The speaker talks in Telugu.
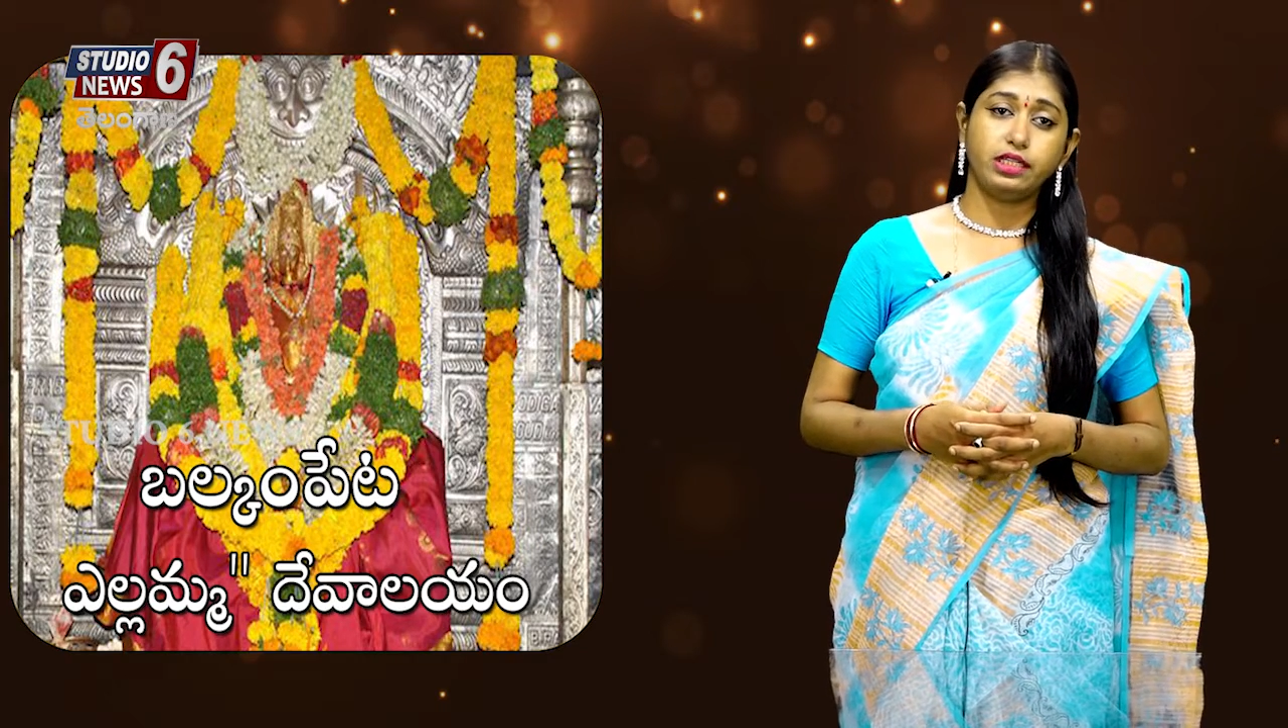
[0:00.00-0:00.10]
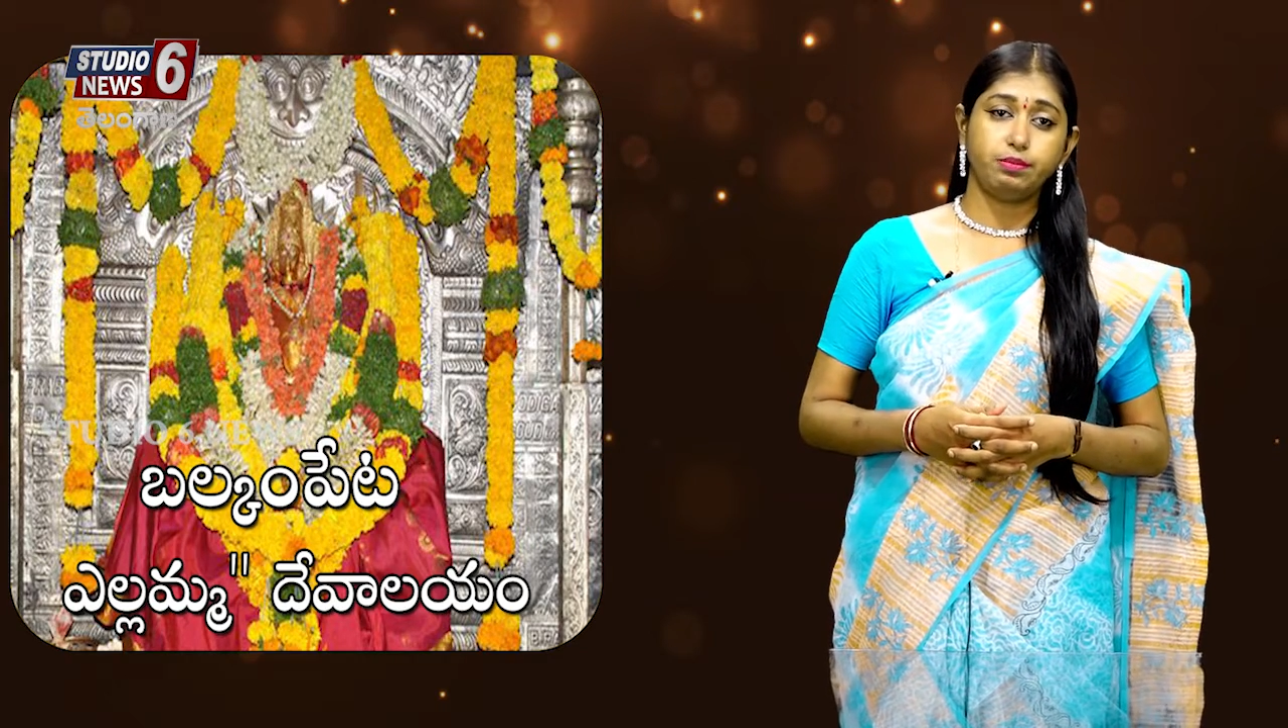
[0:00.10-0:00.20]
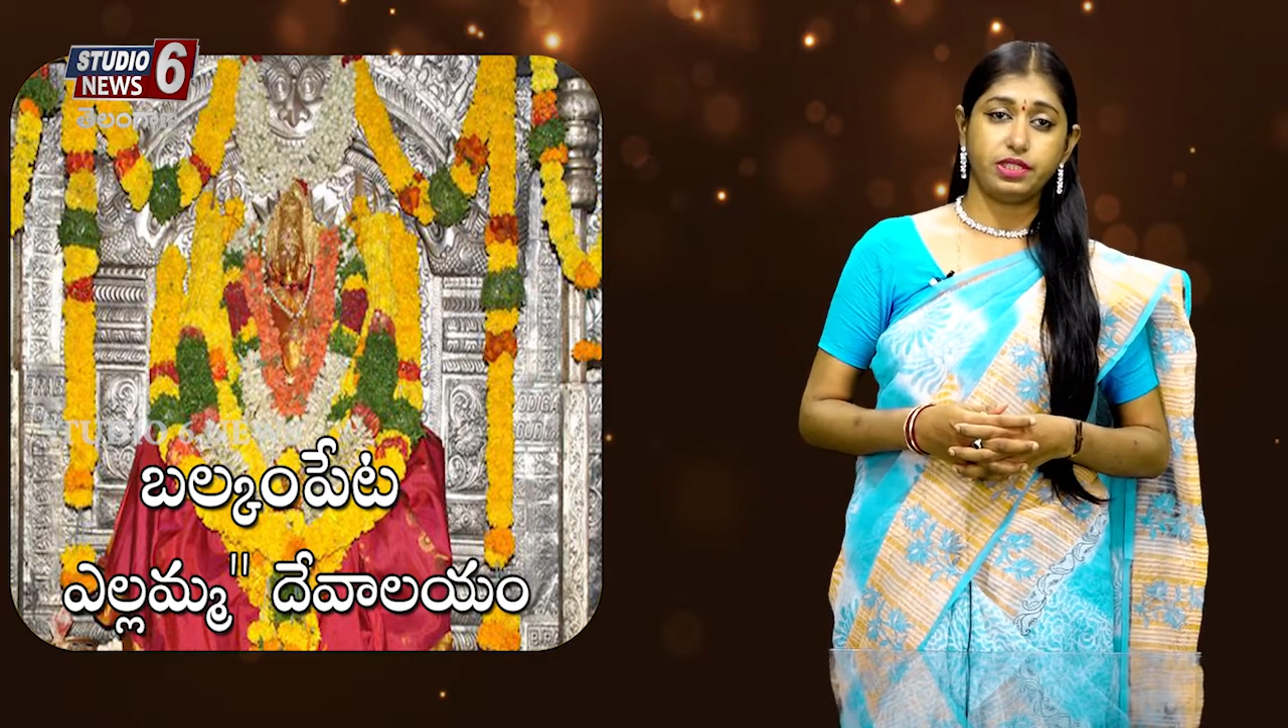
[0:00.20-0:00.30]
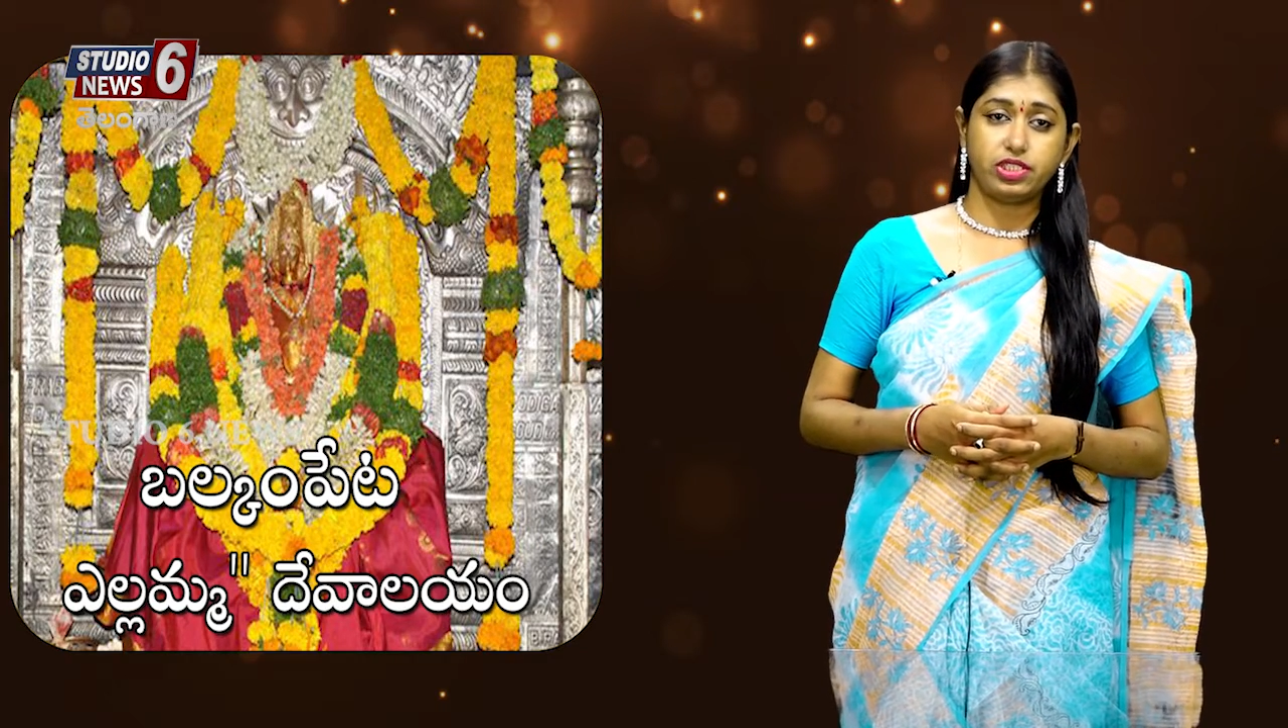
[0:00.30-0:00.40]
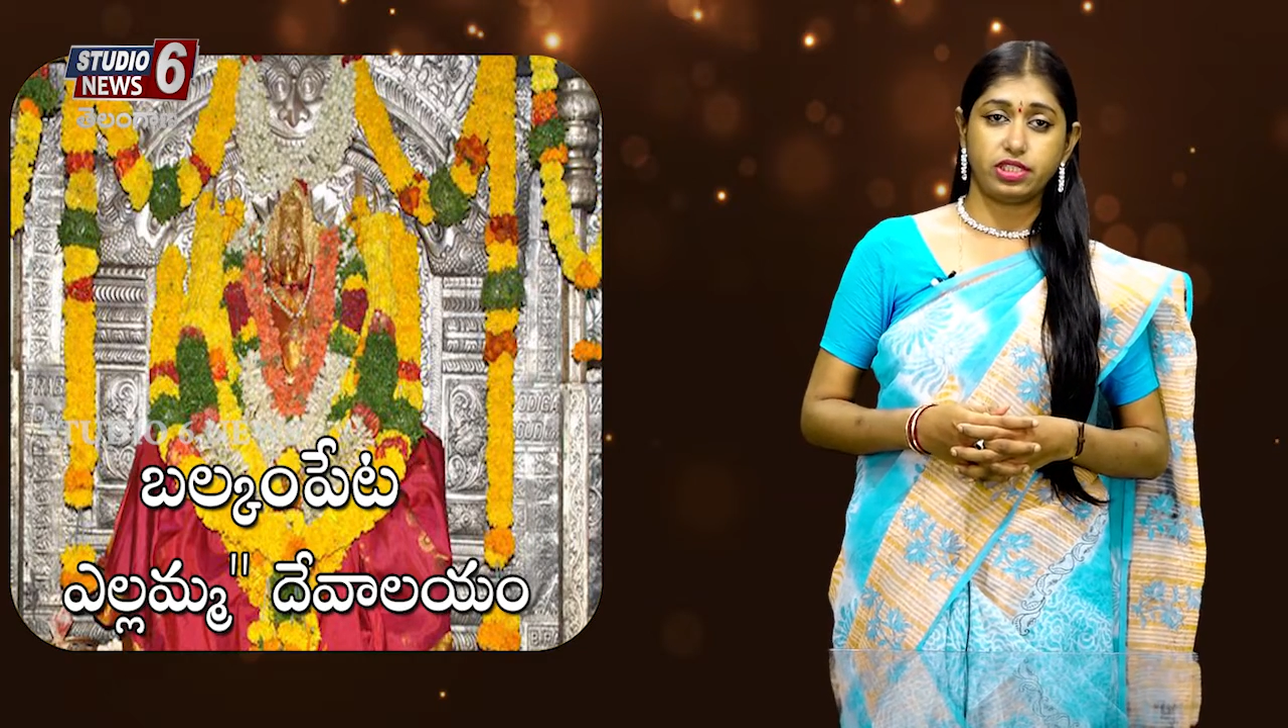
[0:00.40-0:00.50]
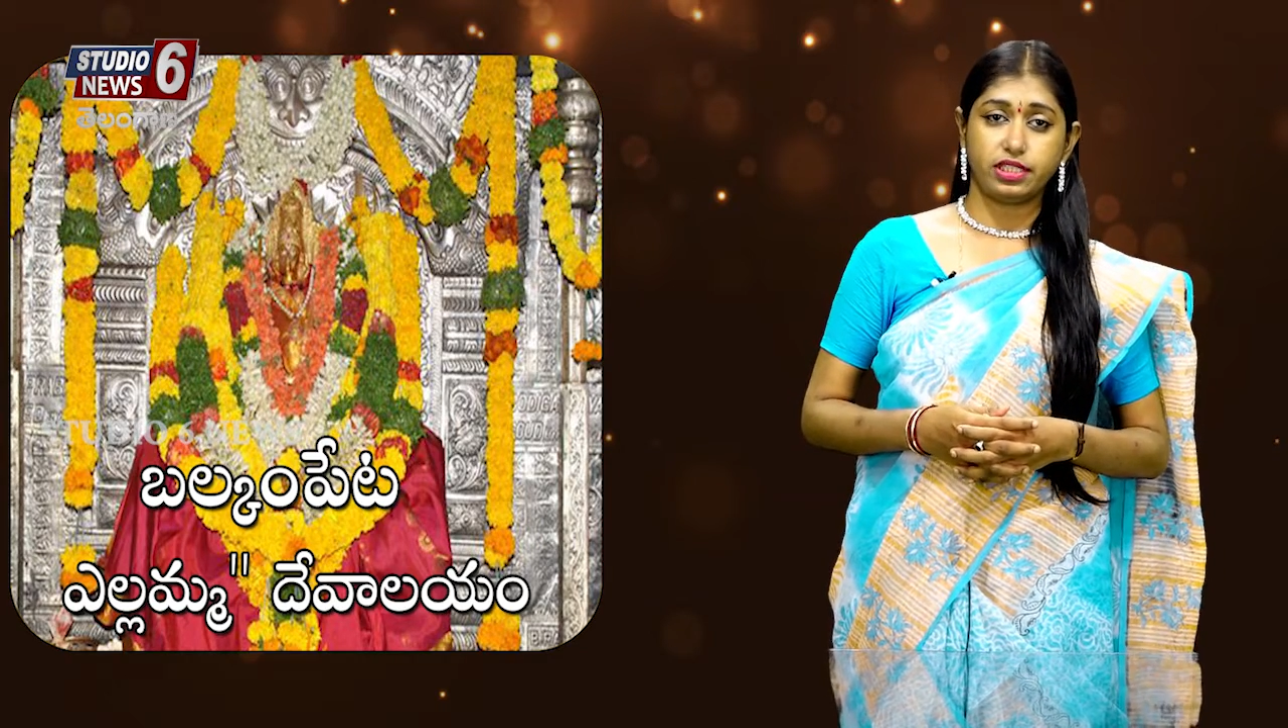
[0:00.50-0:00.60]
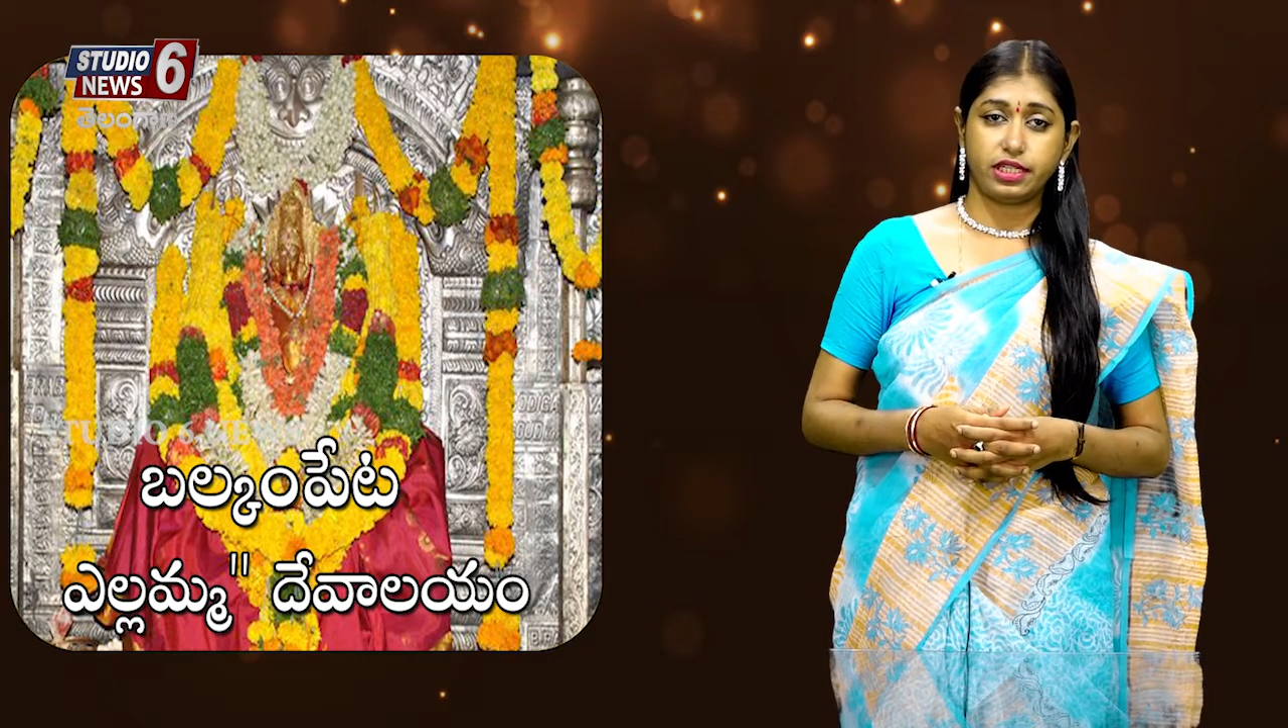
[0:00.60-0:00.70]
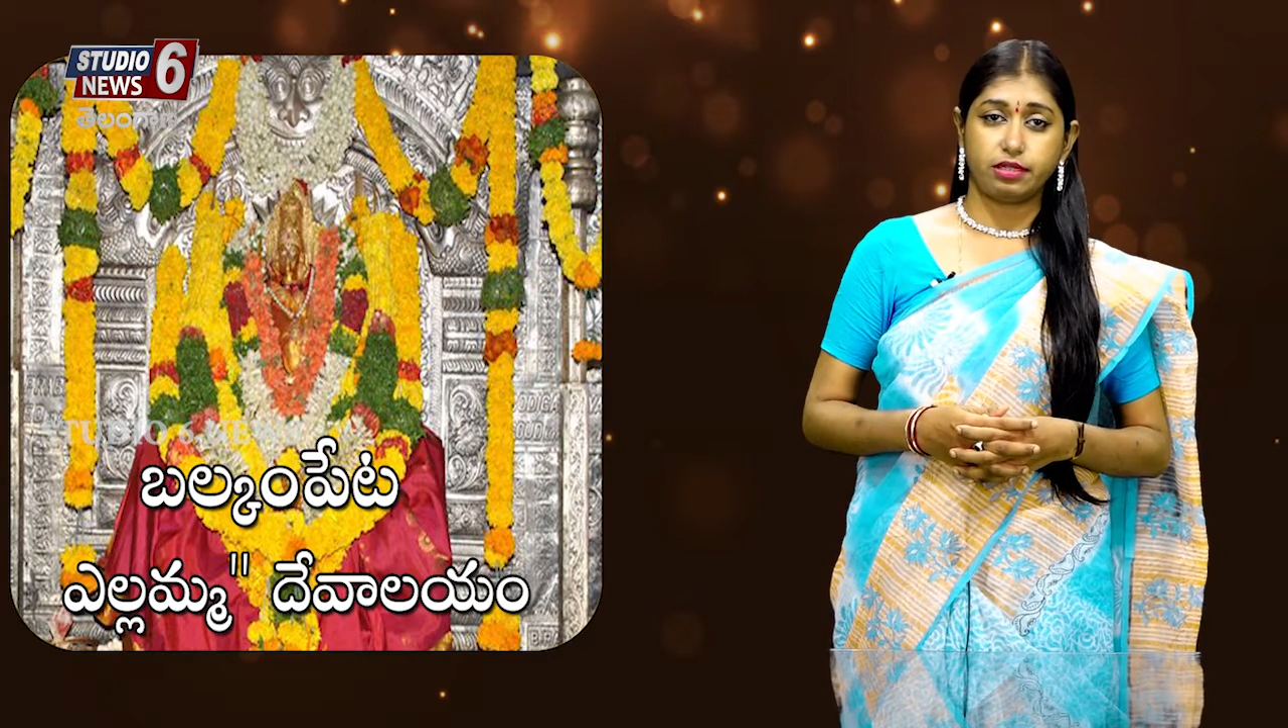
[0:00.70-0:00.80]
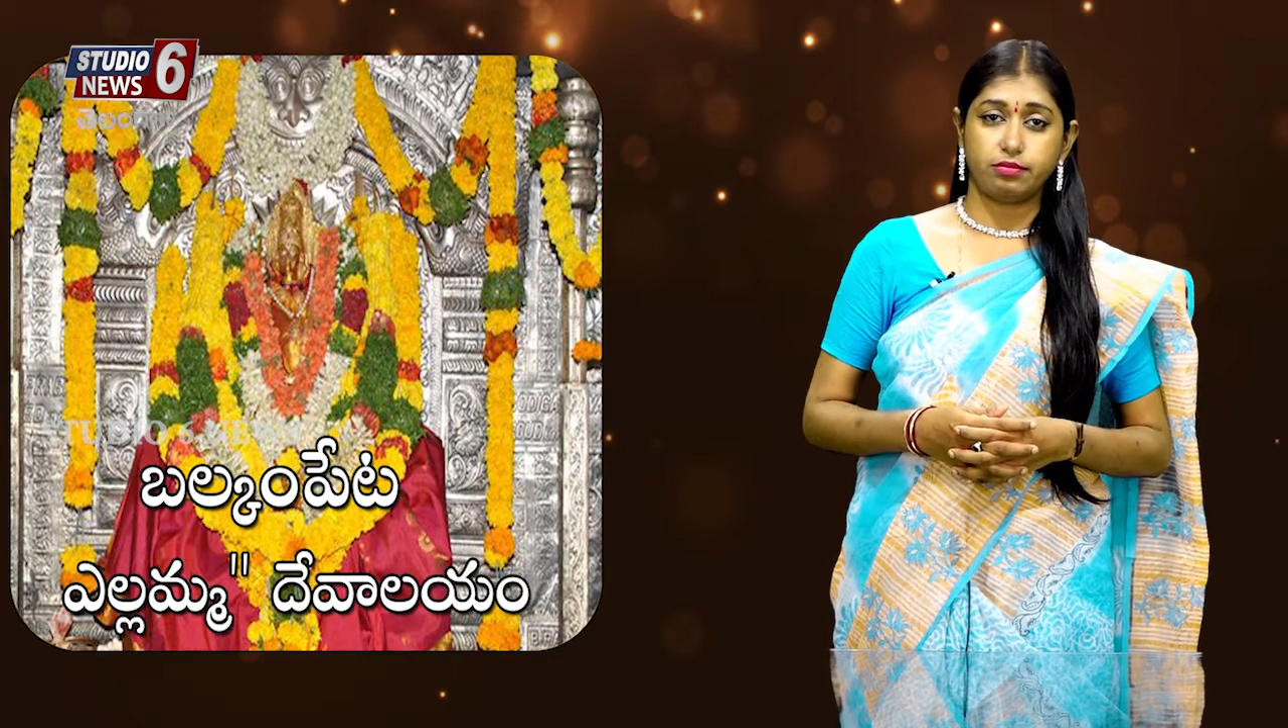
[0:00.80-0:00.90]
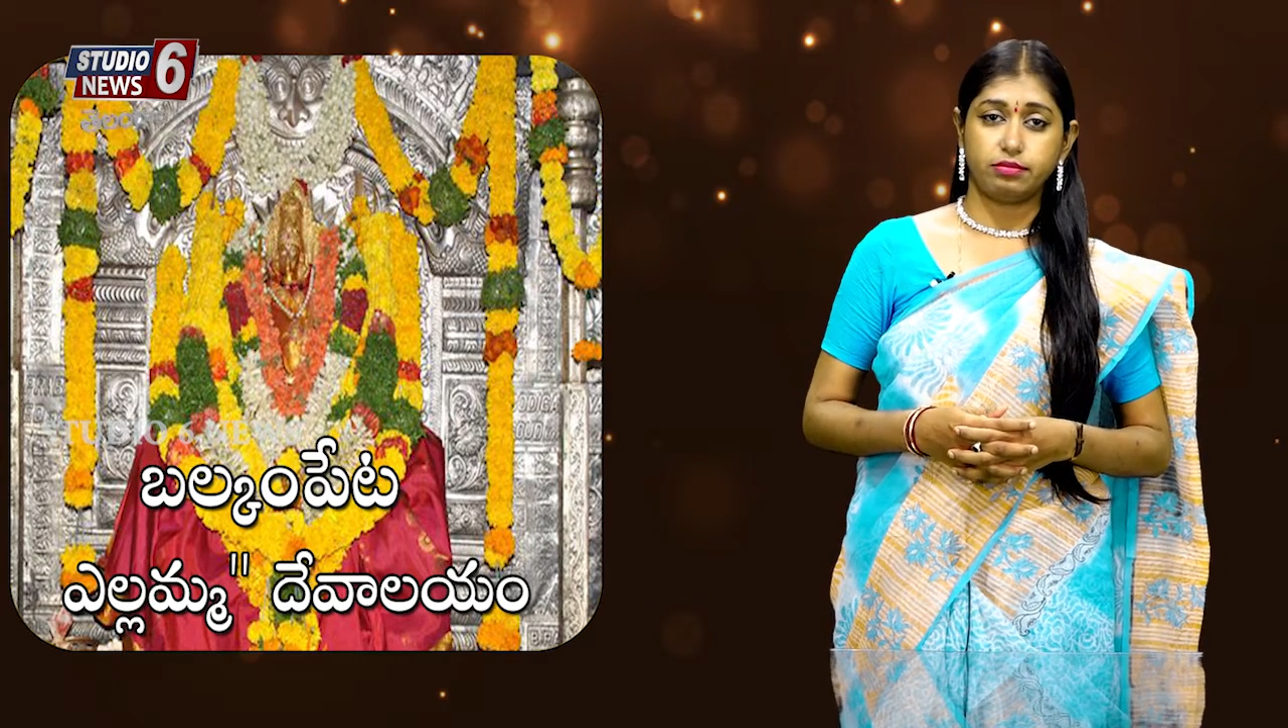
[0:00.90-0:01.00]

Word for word: కనిపించిందట